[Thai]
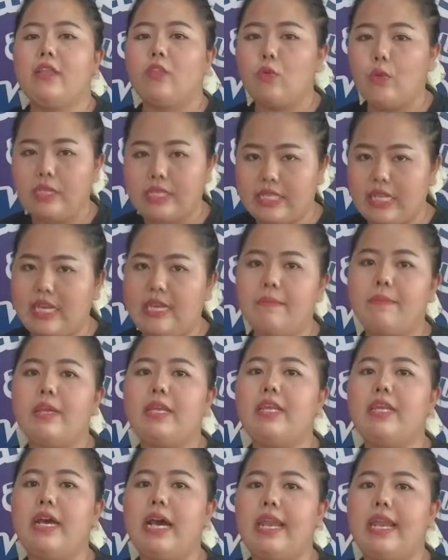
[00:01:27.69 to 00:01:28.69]
ตัวสลิปเงิ
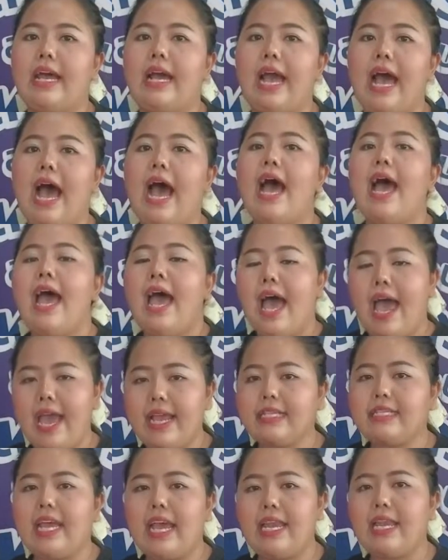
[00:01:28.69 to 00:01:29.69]
นเดือนนะคะ ให้
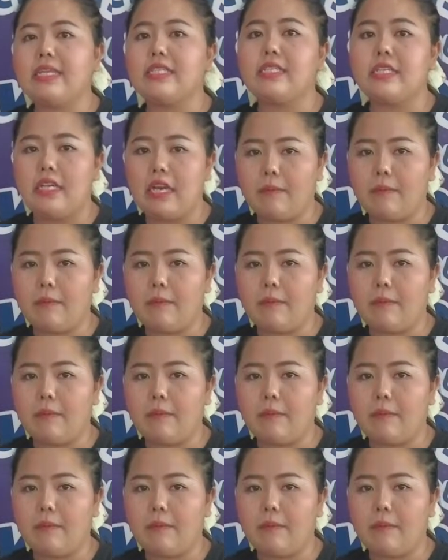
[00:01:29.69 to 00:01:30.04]
ใช้หนังสือ